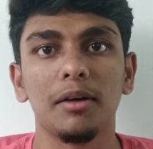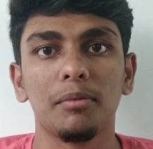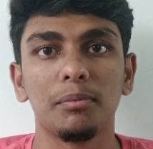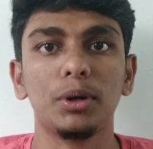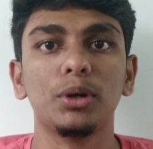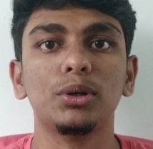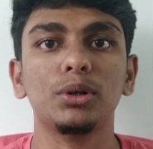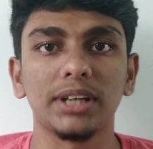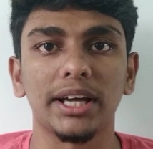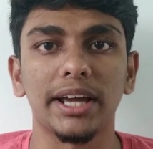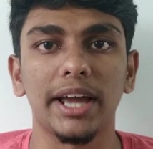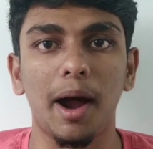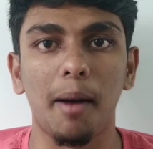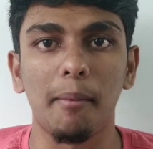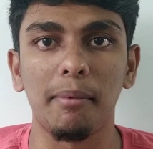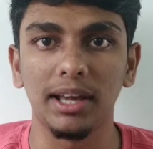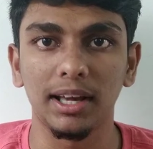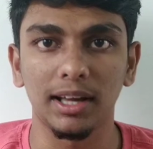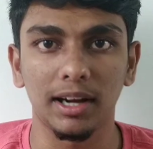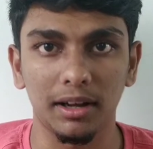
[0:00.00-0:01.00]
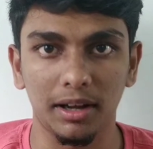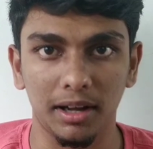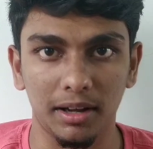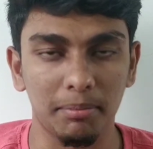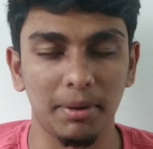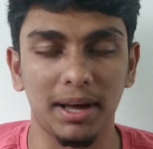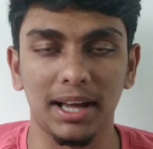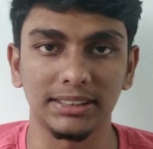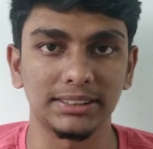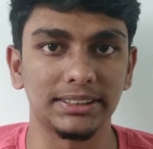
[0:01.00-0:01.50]
ப்ரூசை அப்படிங்கிற
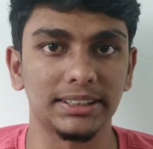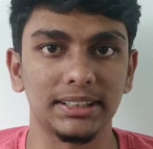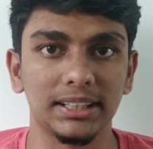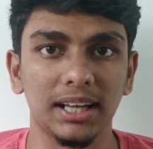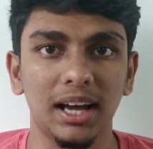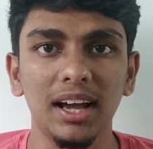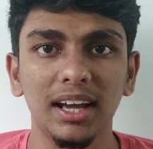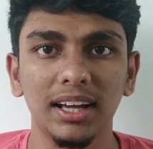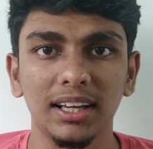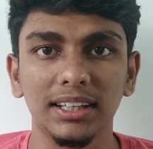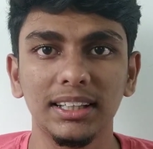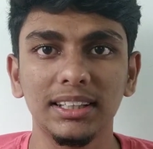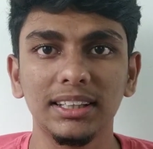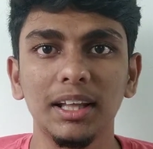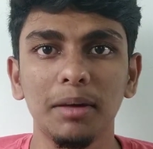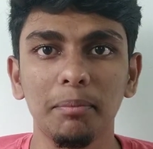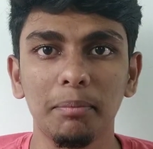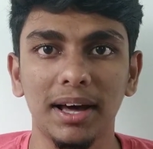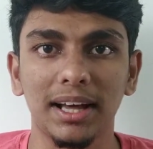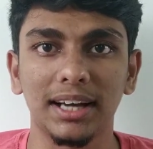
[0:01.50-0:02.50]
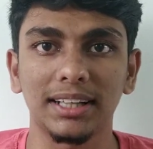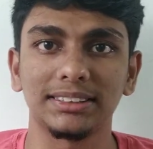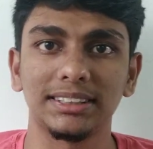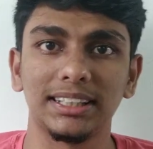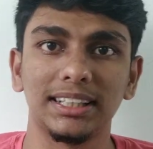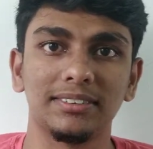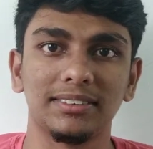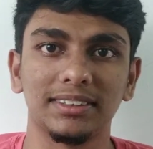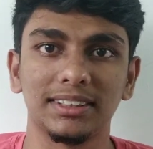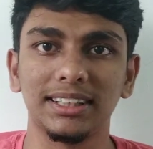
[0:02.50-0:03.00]
பேரசைட் தான் இந்த
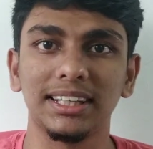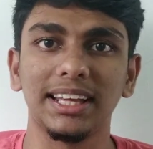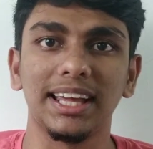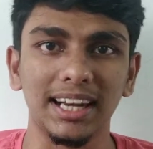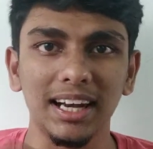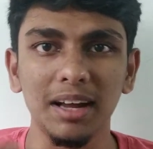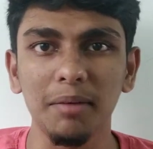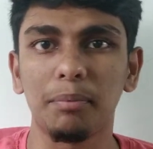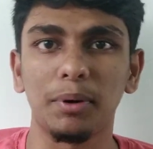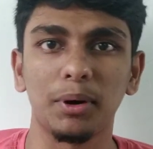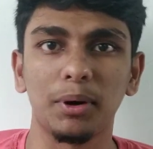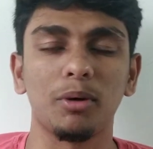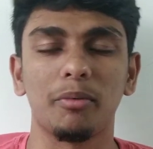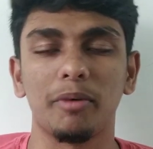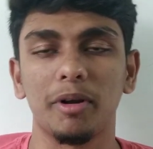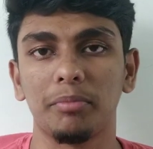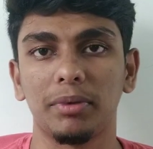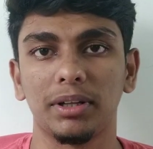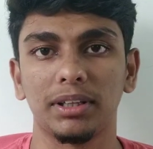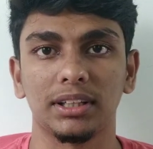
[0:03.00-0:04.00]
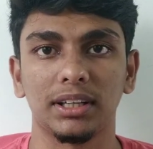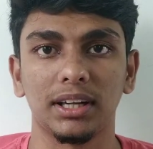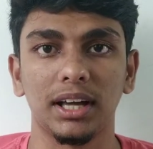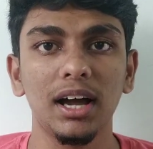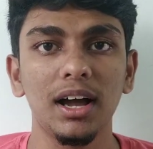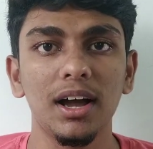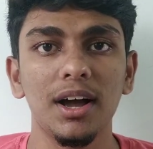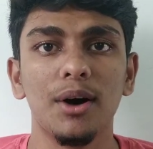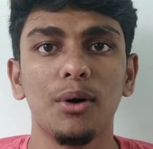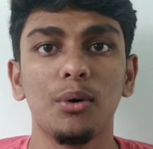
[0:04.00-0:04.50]
பேரசைட் வந்து என்ன பண்ணும் அப்படின்னு பார்த்தீங்கன்னா